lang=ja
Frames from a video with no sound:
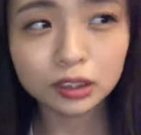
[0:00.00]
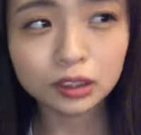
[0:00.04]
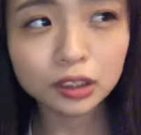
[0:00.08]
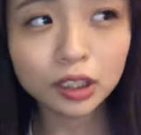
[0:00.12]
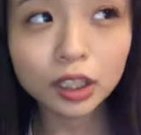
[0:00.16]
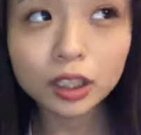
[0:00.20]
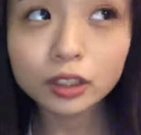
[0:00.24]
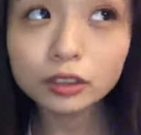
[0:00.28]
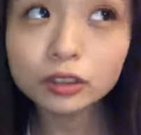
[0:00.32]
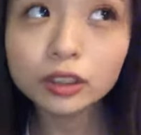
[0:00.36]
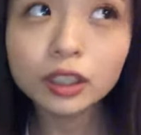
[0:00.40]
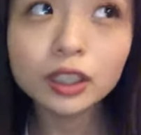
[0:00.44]

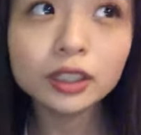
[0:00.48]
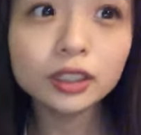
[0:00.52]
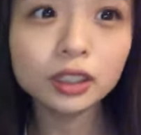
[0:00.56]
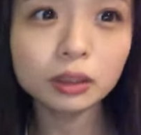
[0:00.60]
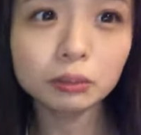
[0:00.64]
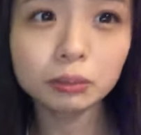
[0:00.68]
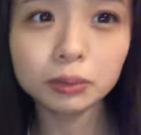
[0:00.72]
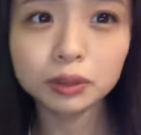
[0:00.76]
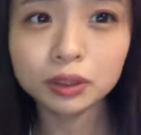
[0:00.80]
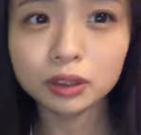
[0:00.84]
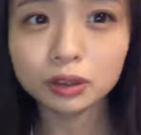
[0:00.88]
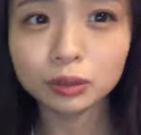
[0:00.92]
回ぐらい
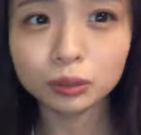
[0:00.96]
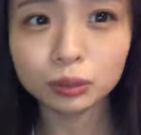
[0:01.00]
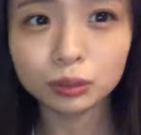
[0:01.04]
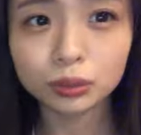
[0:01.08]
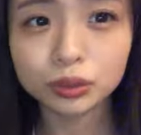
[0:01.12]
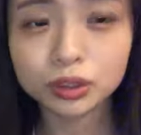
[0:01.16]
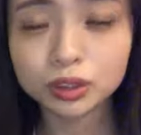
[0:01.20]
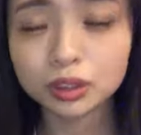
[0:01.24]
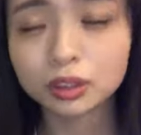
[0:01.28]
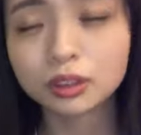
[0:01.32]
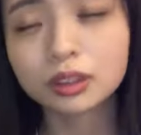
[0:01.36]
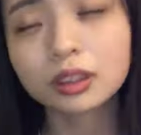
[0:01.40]
食べたこ
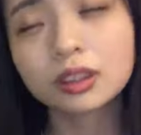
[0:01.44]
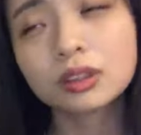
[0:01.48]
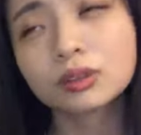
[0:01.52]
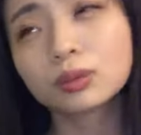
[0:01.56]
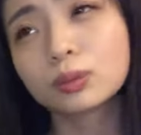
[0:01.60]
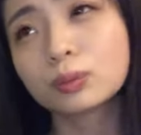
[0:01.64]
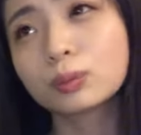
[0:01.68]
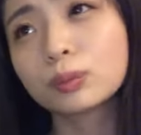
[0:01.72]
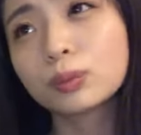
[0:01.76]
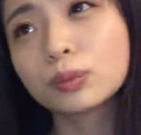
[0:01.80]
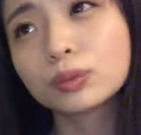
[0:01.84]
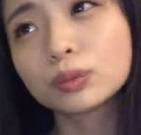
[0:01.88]
としかない
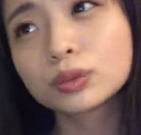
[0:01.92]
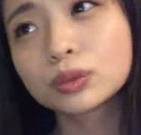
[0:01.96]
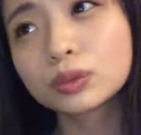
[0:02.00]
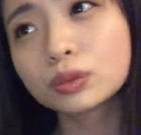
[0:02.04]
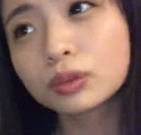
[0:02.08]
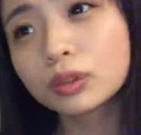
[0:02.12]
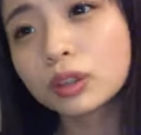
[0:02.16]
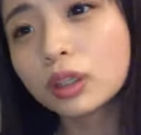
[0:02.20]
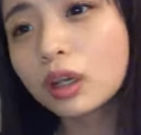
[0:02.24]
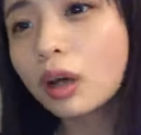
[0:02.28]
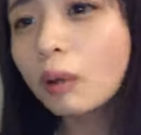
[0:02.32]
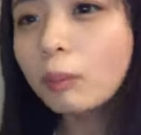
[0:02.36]
と思う
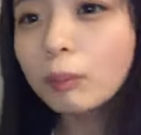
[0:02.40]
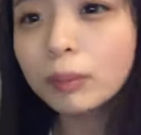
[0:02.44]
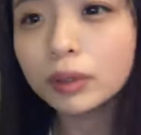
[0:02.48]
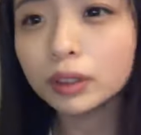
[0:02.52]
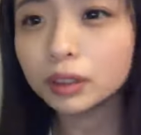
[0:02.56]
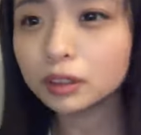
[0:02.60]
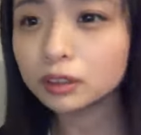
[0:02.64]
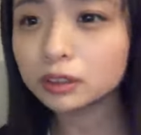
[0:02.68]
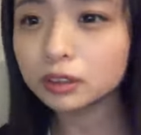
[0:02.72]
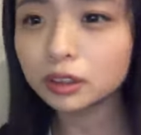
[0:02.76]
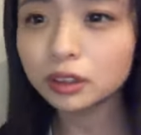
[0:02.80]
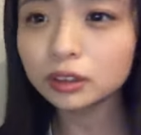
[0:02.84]
そっかあんま
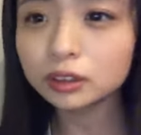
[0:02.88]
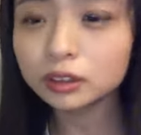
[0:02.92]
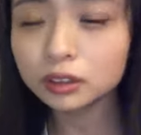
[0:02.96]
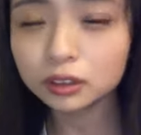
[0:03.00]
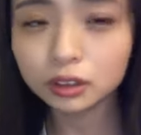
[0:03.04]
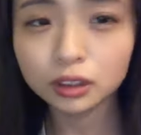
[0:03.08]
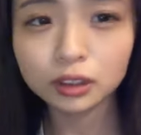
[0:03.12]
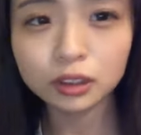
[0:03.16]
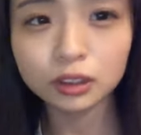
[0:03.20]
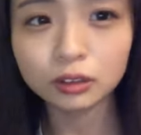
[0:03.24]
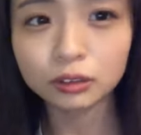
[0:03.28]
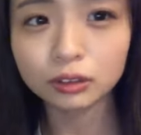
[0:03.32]
り好きじゃ
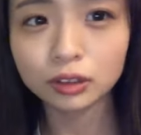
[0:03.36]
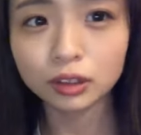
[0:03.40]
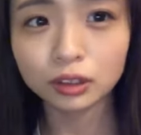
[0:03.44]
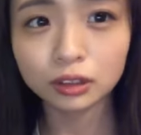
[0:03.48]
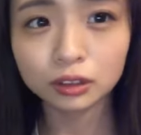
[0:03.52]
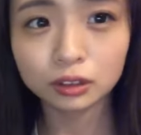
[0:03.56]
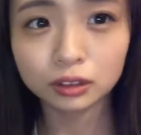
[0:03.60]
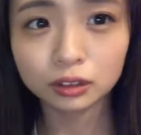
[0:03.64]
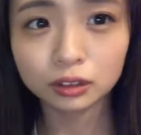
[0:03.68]
ないんだよね